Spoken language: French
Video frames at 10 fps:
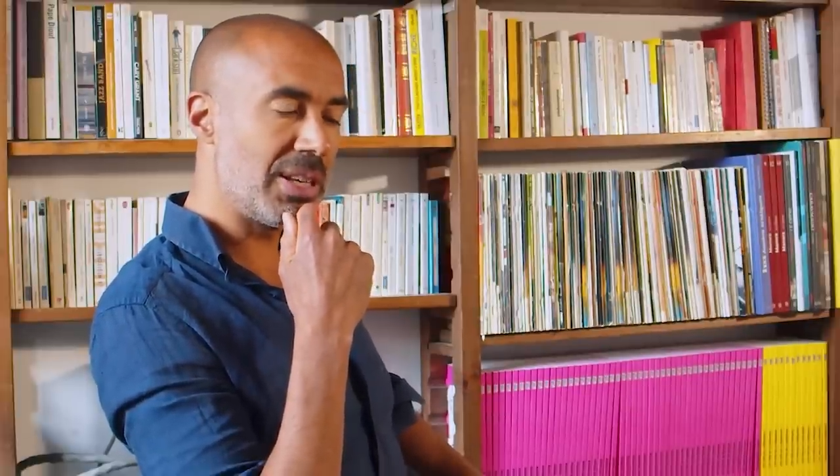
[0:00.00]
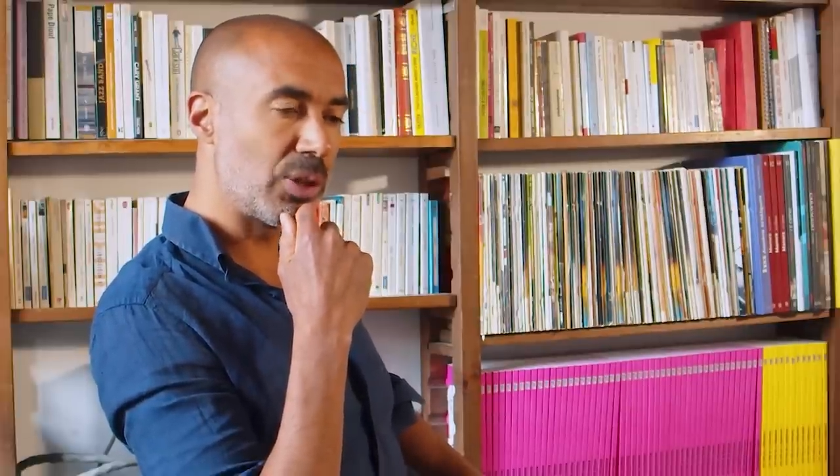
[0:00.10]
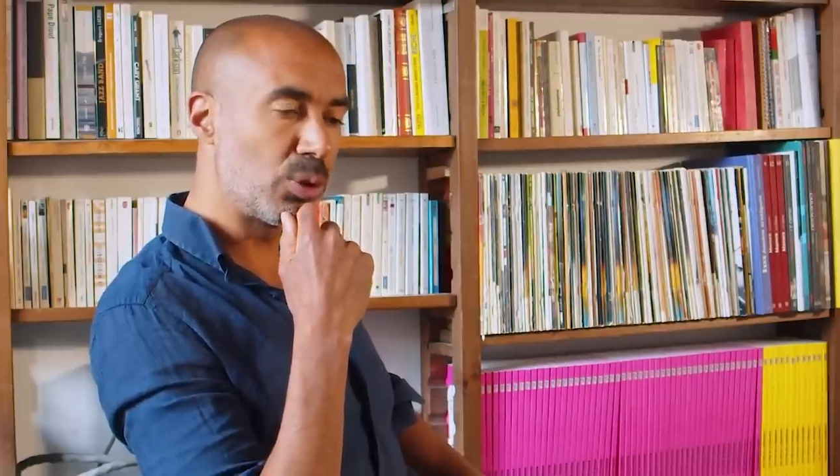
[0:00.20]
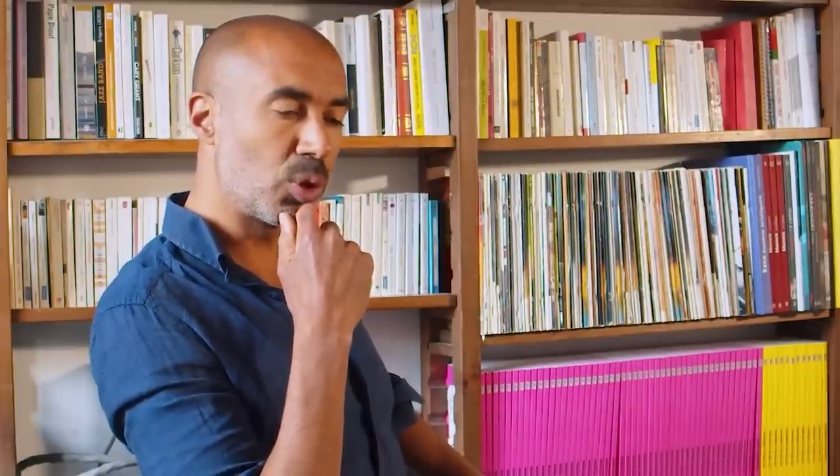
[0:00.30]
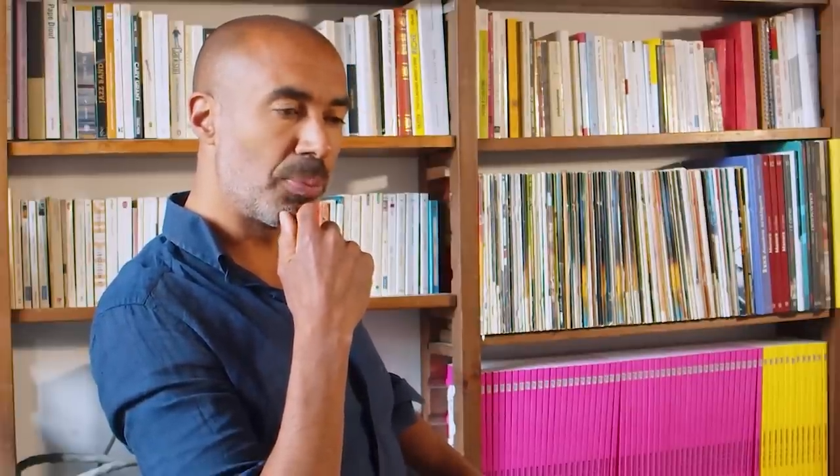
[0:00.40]
il y a
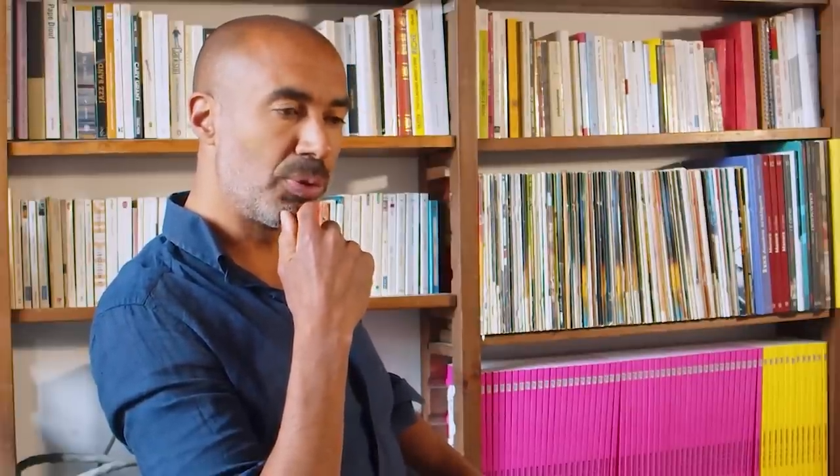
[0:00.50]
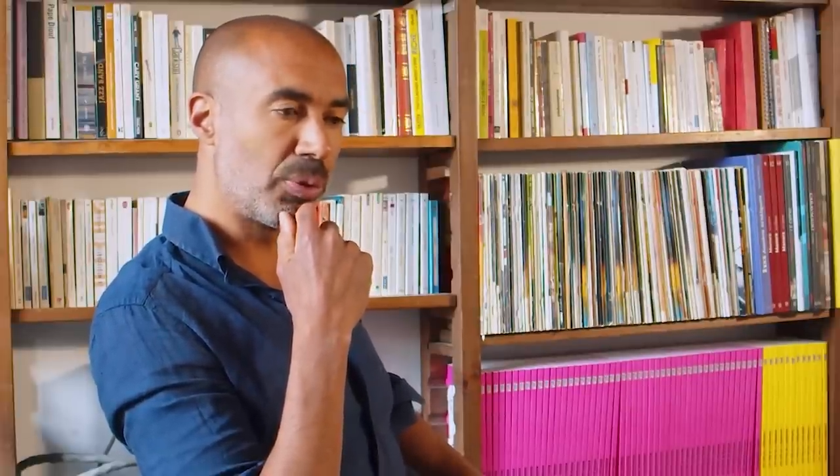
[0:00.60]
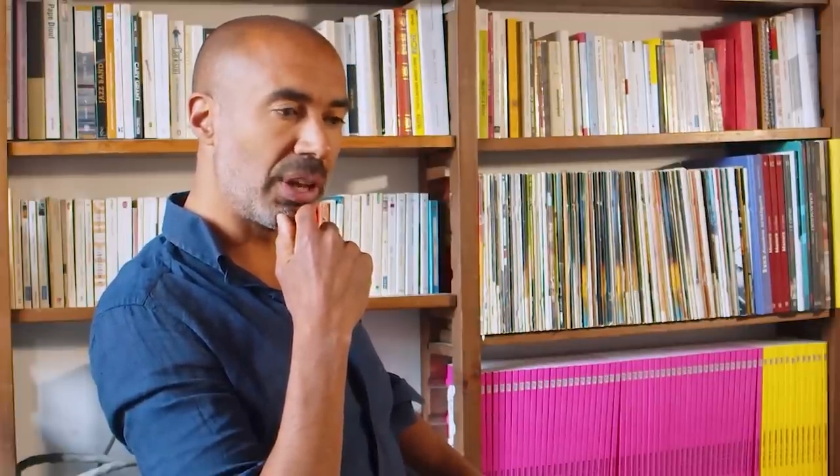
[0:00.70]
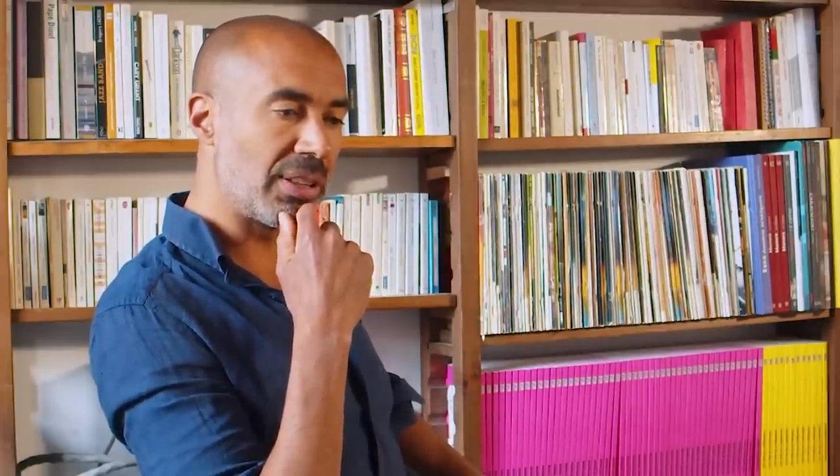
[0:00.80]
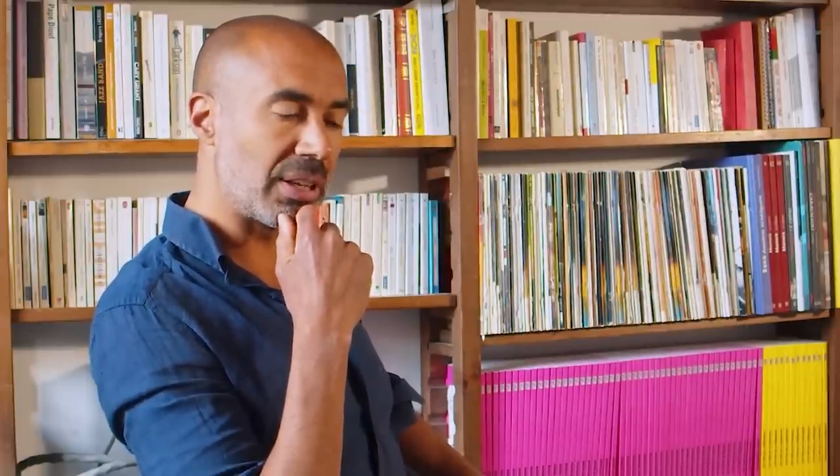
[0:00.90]
un autre
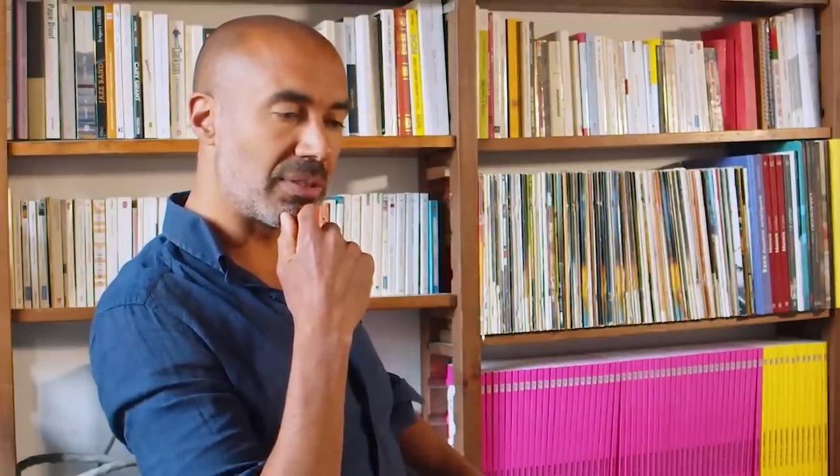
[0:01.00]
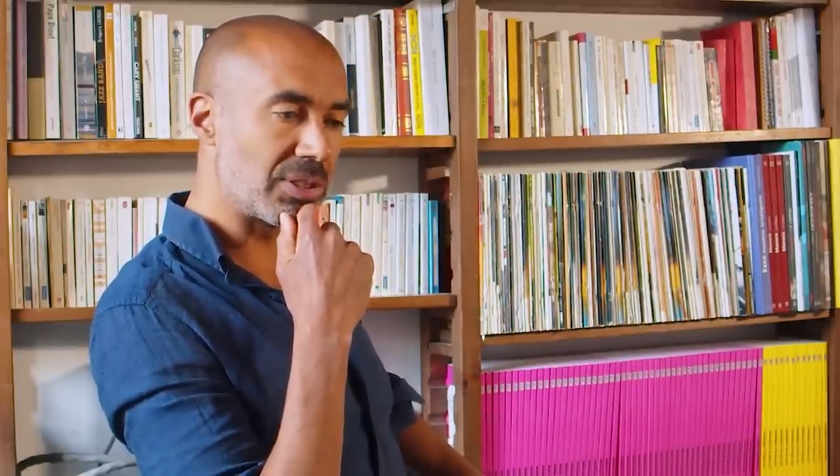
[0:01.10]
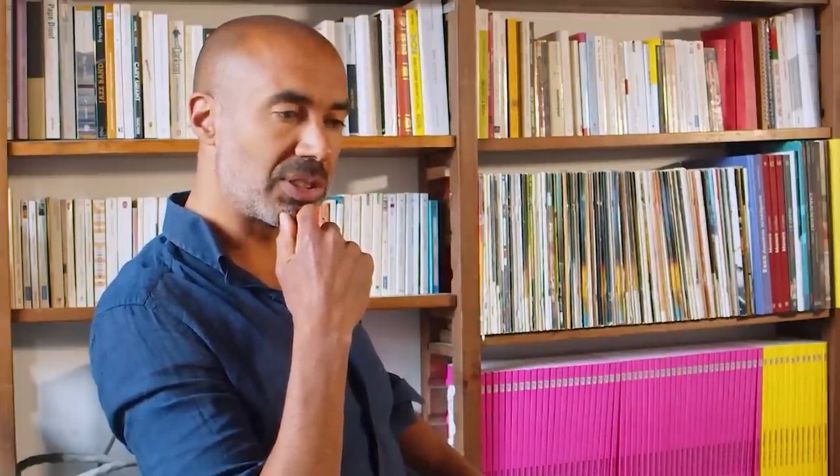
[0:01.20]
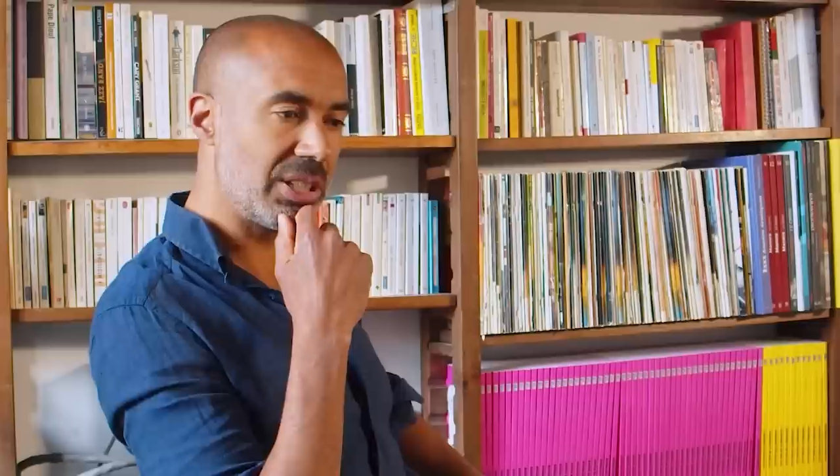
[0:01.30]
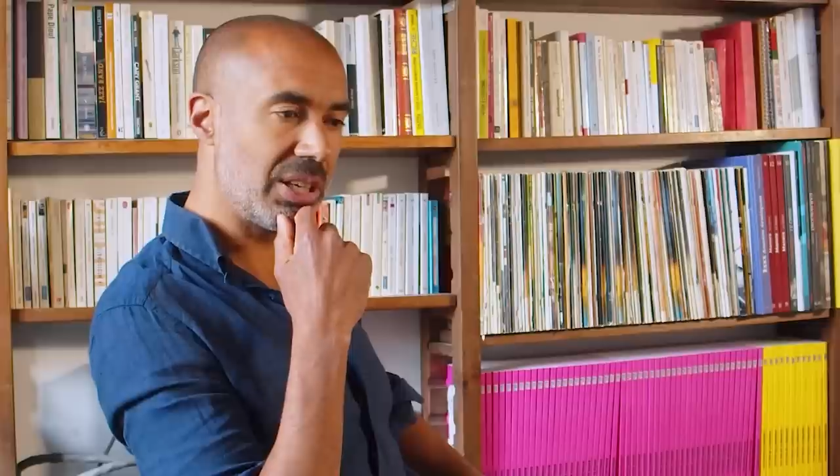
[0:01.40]
pion qui est
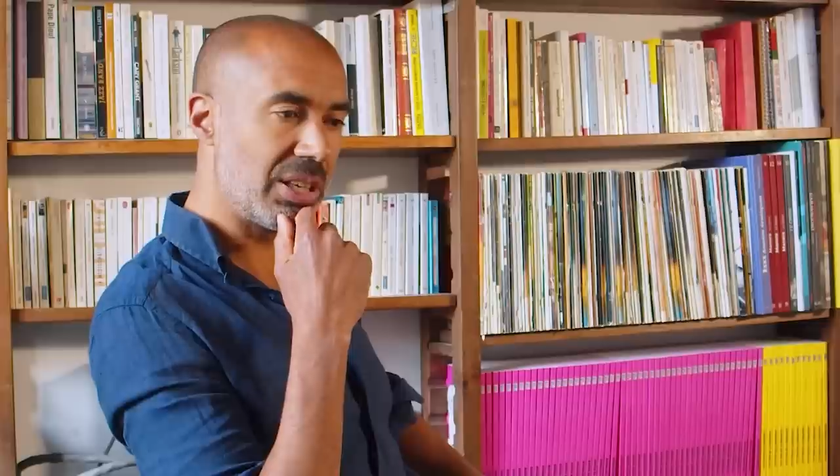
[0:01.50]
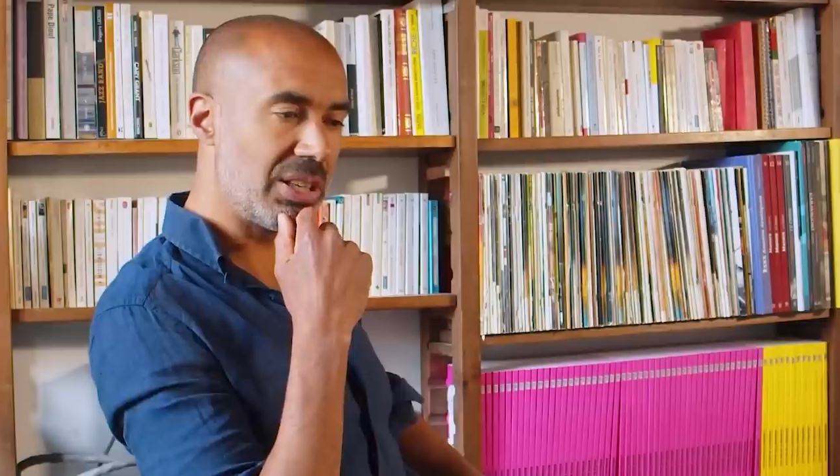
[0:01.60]
avancé,